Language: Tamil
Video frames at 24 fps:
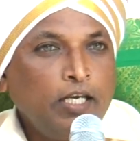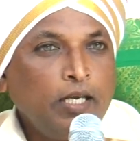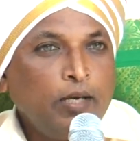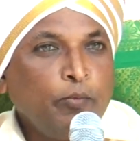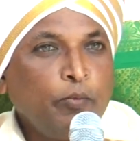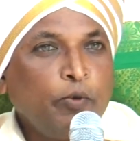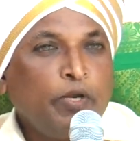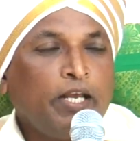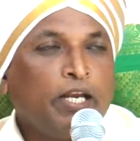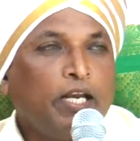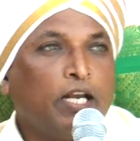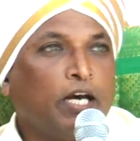
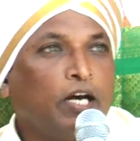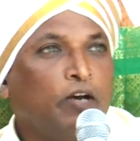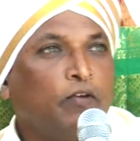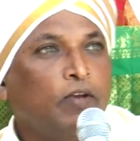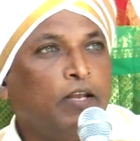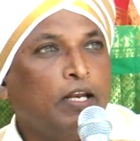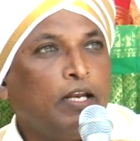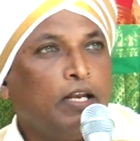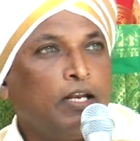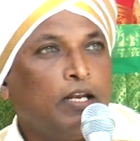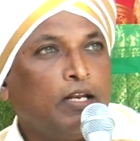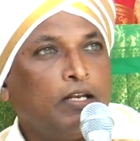எம்முடைய
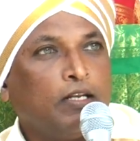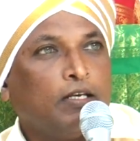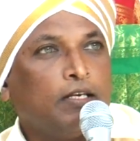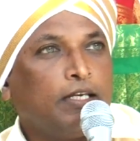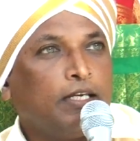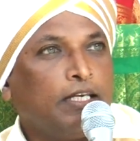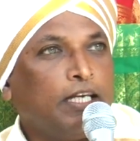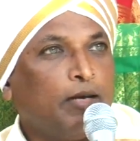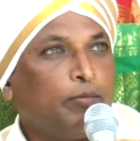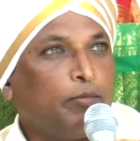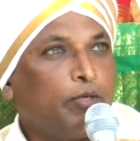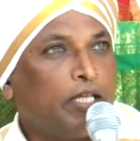நாவில்
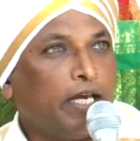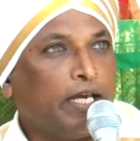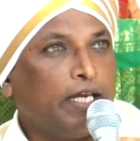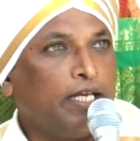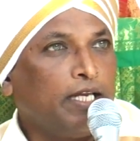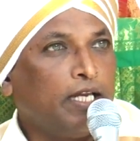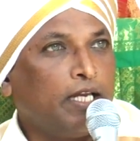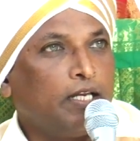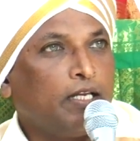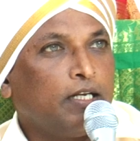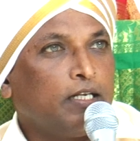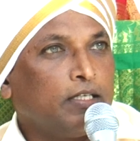எமது
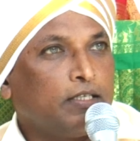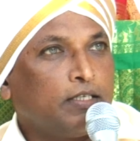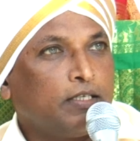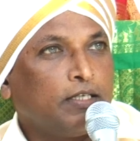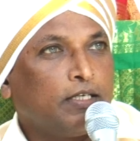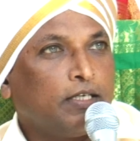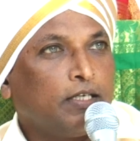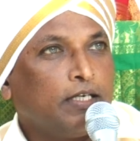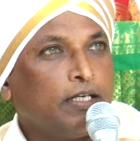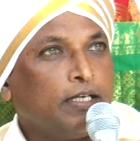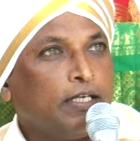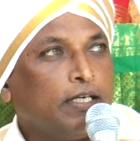ஐயன்
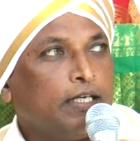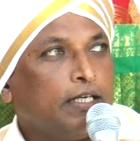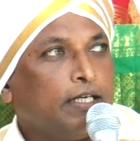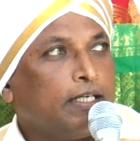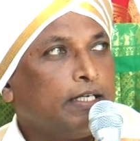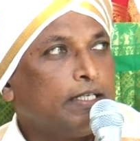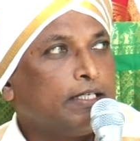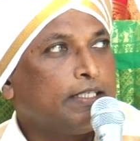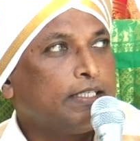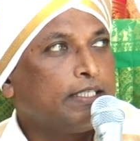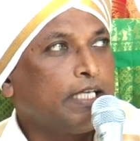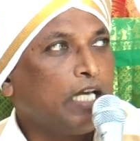
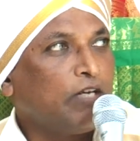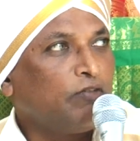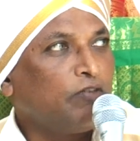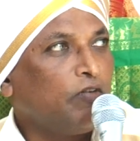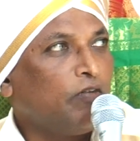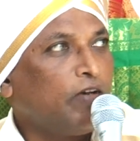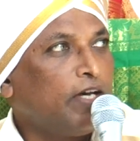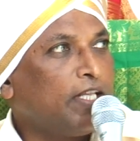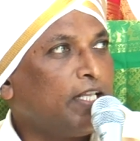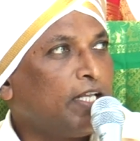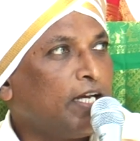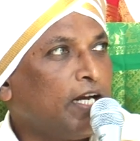சர்வ
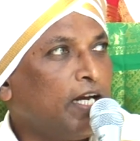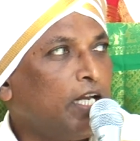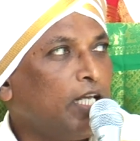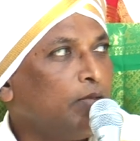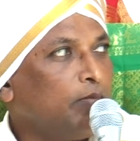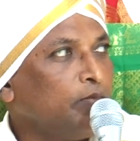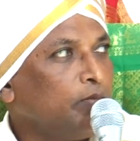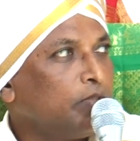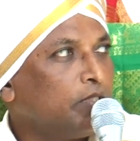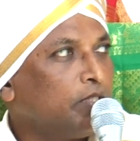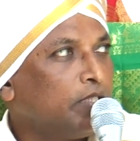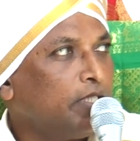
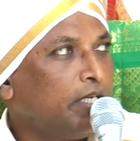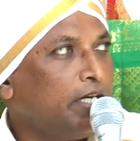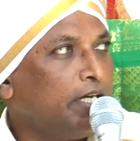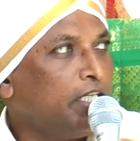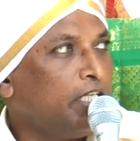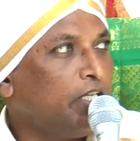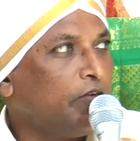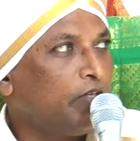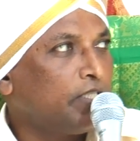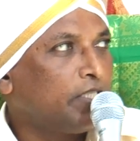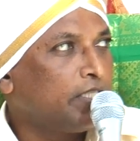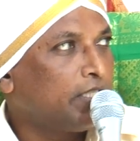வேதங்களையும்
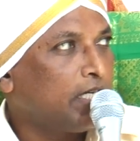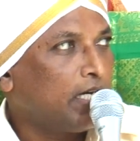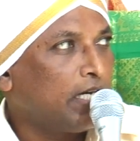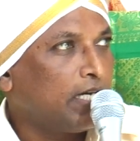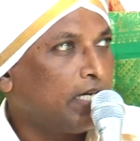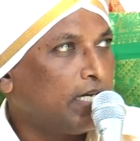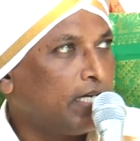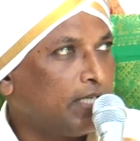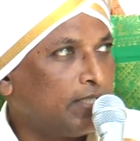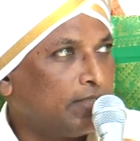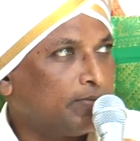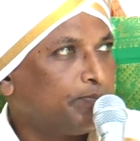எழுதி
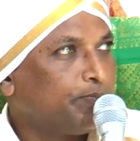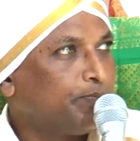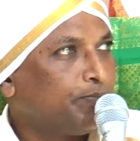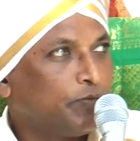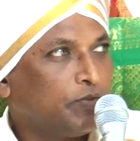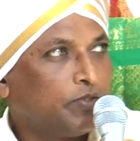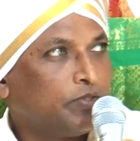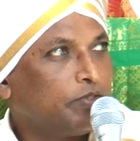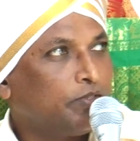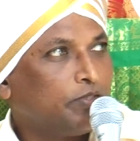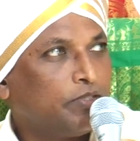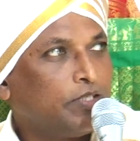வச்சிட்டாங்க
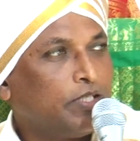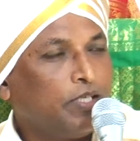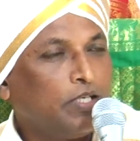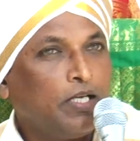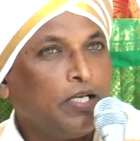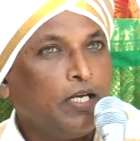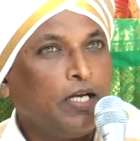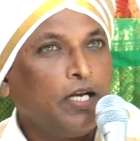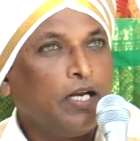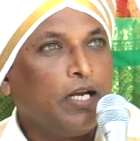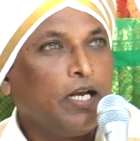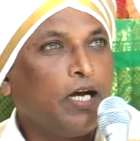
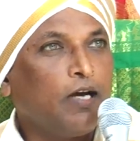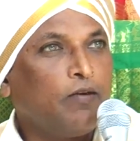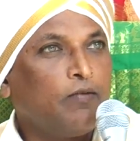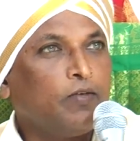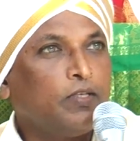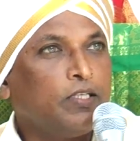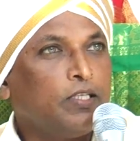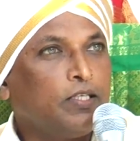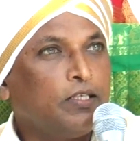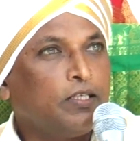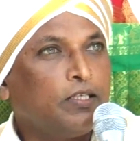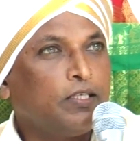நான்
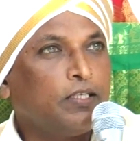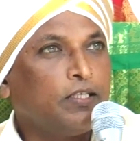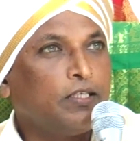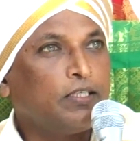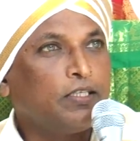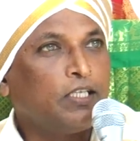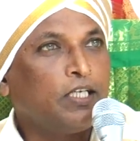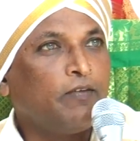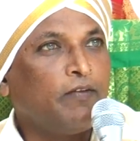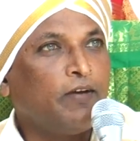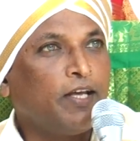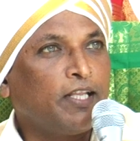வந்து
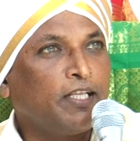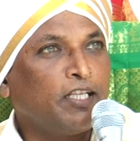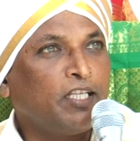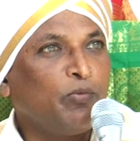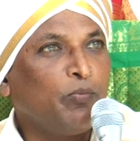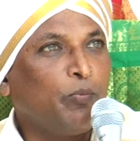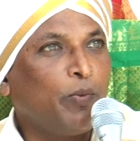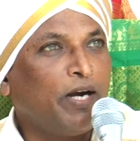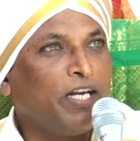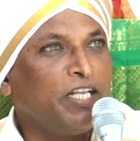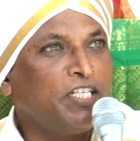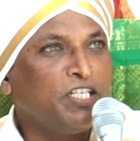இத்தனை
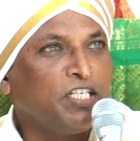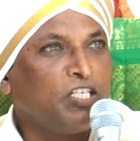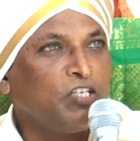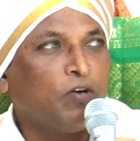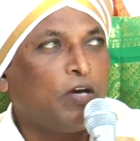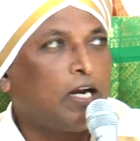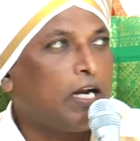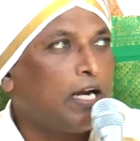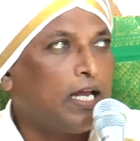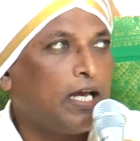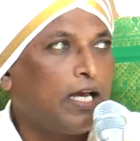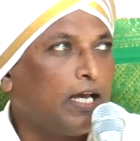வேதத்தையும் படிச்சுட்டு
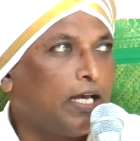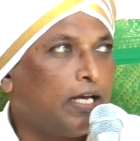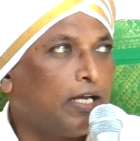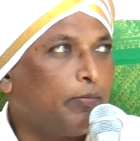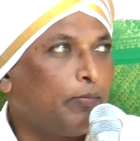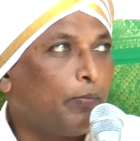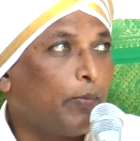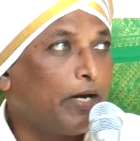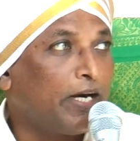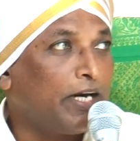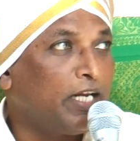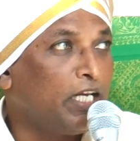வரல
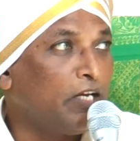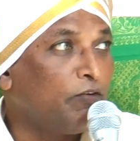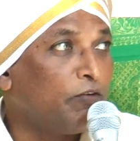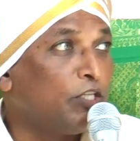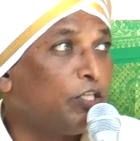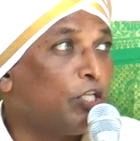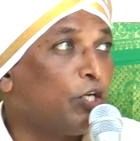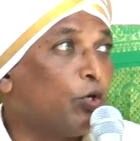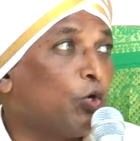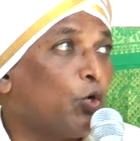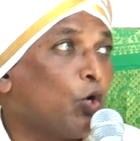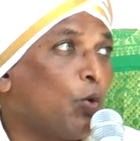பழகி
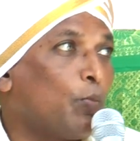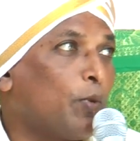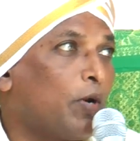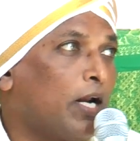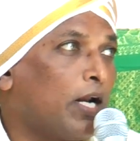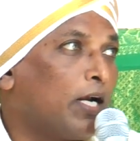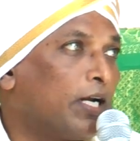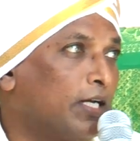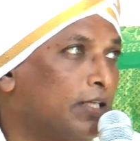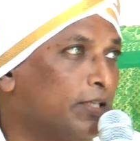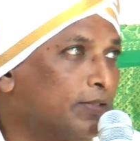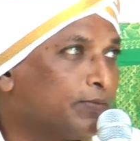
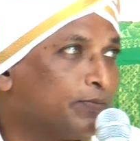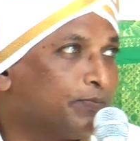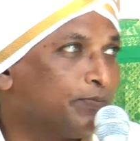வந்திருக்கிறோம்ன்றாங்க